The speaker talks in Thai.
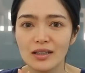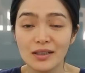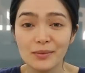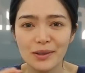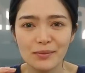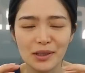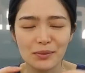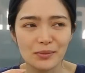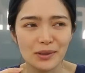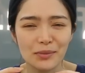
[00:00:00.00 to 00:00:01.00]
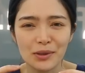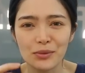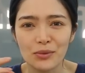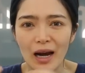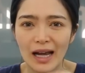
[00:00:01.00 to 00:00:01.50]
เออมันมันมันมัน
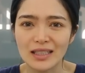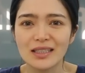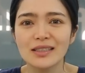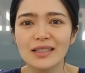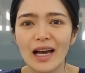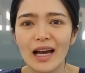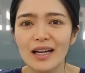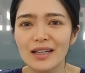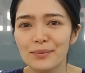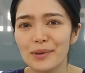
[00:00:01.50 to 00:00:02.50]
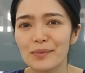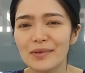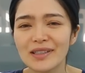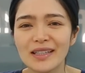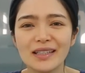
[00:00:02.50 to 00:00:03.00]
ดูหวานขึ้นอะแบบ
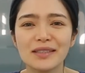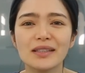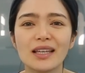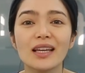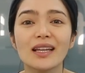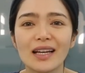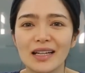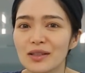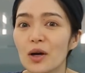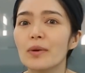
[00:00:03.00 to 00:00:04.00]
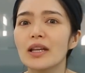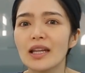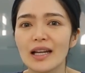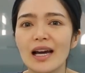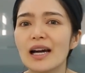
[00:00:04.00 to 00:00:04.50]
เอ้ยกีดอะต่อไป
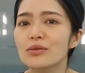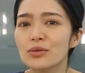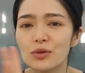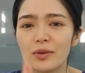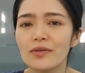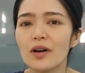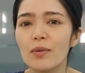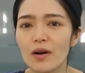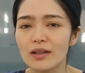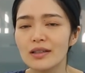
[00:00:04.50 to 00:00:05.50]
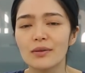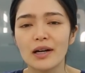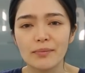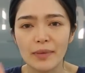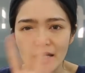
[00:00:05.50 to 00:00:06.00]
นี้นะ How to พี่ฟอบอกเลย
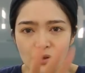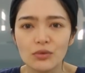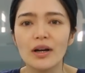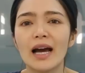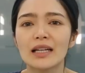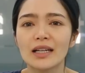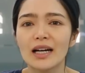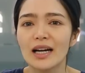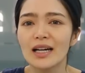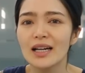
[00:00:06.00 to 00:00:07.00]
ว่าเตะทุกอันค่ะ